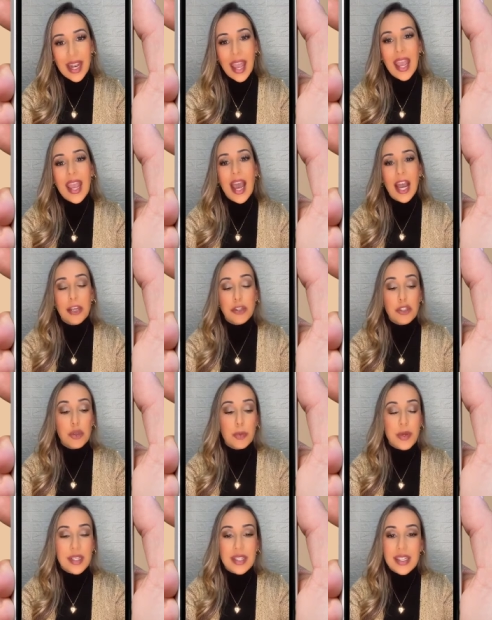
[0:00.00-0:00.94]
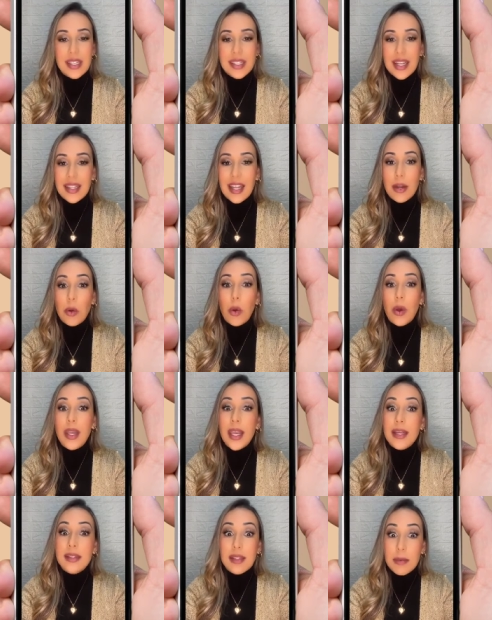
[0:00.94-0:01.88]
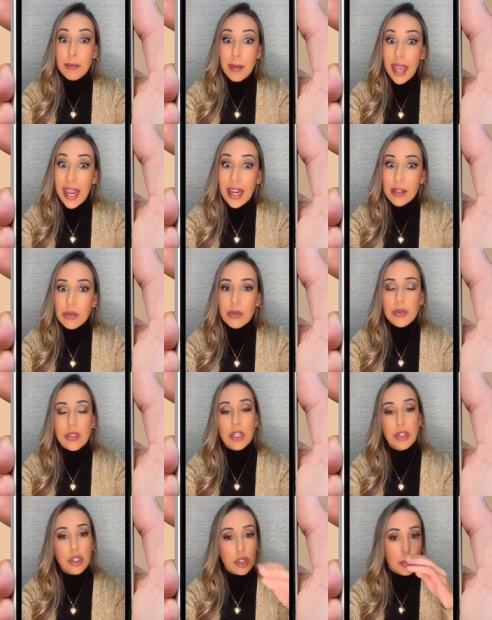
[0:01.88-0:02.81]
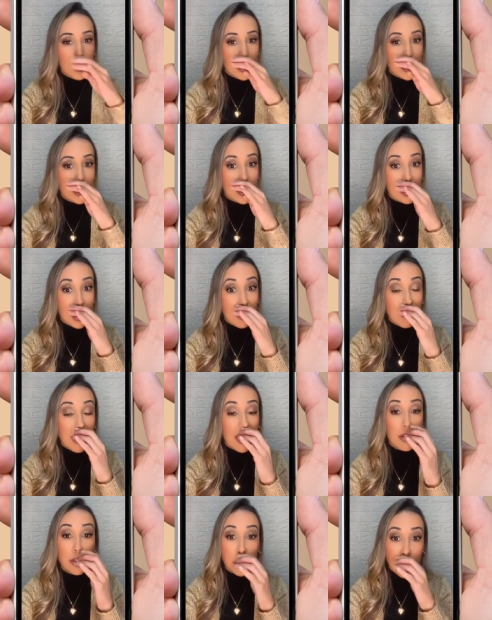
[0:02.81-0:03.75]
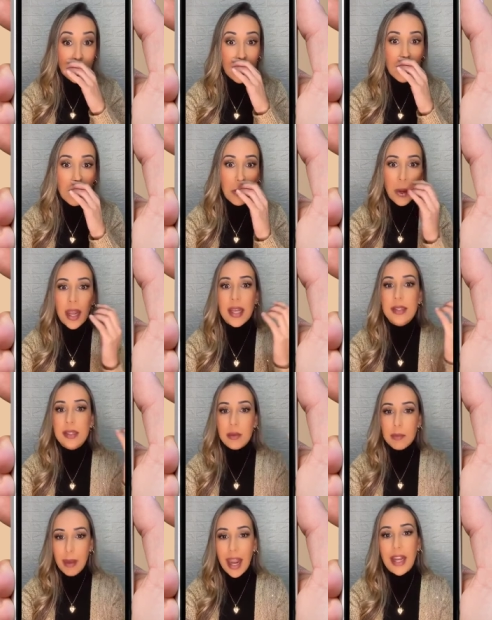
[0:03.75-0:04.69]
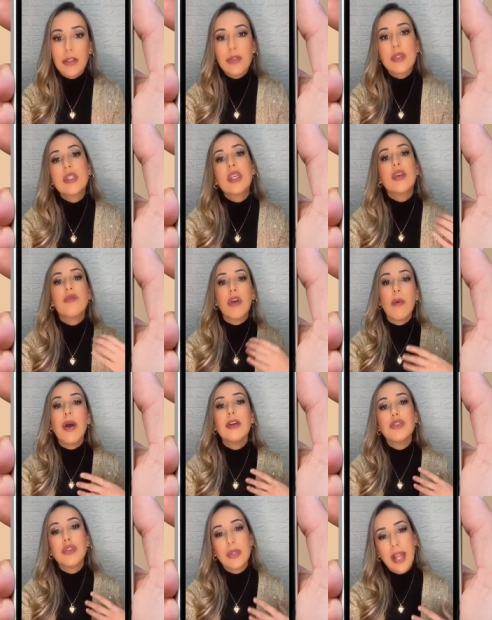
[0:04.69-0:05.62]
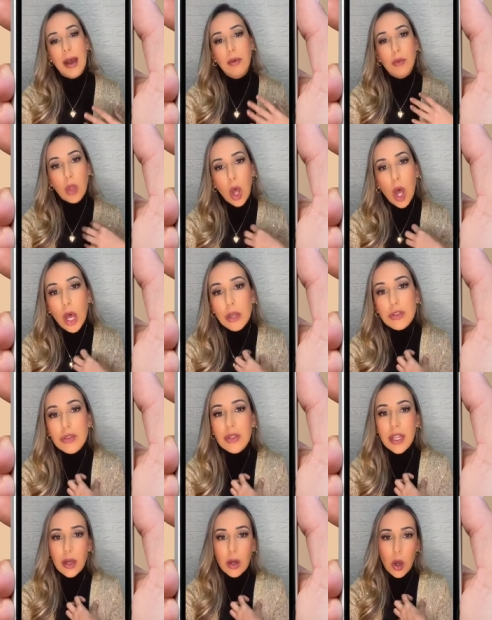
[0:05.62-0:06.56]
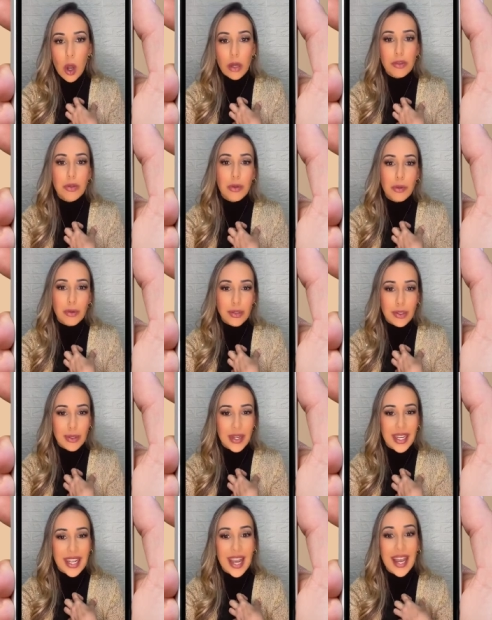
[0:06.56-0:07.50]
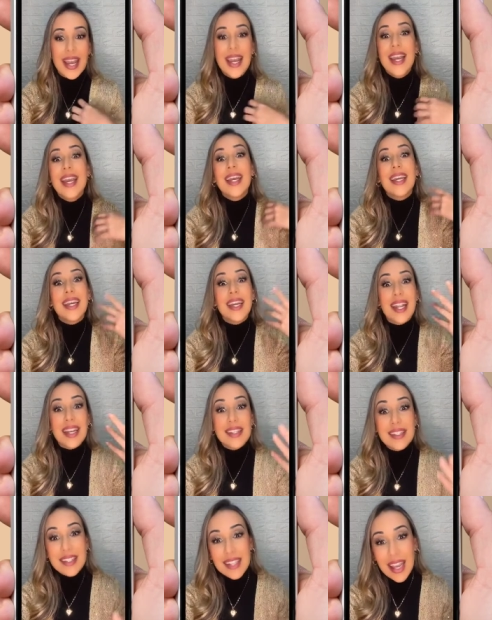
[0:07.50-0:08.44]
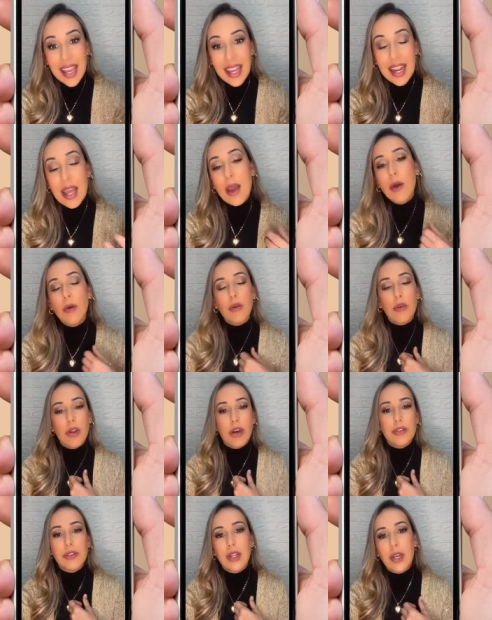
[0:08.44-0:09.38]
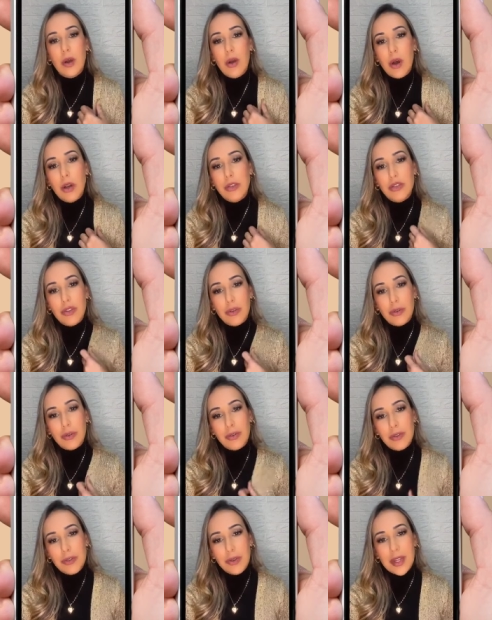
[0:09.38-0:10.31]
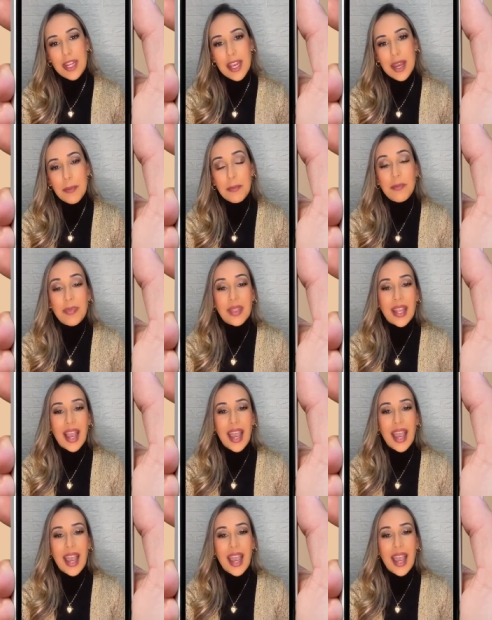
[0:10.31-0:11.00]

Né? A gente precisa ter conhecimentos, a gente precisa investir em conhecimentos que vão ajudar o nosso negócio de consultoria crescer, o nosso negócio de consultoria